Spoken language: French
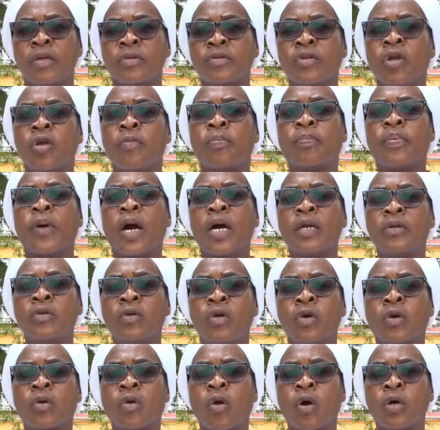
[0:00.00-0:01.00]
de prendre
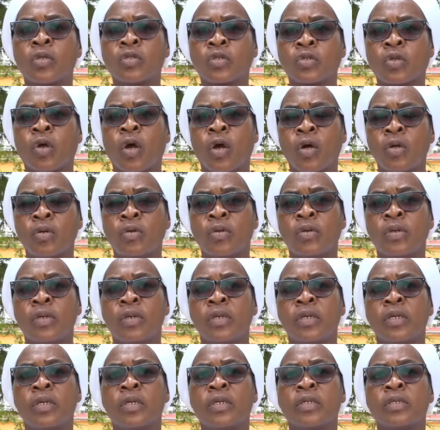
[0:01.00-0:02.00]
le contrôle
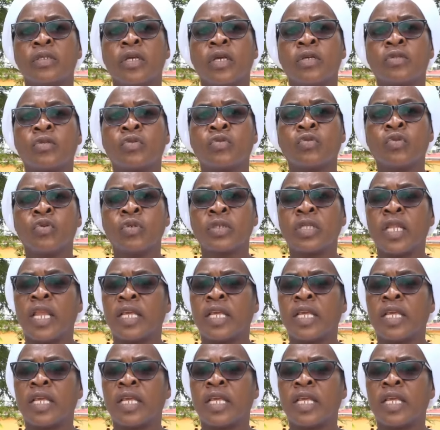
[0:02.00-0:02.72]
de toutes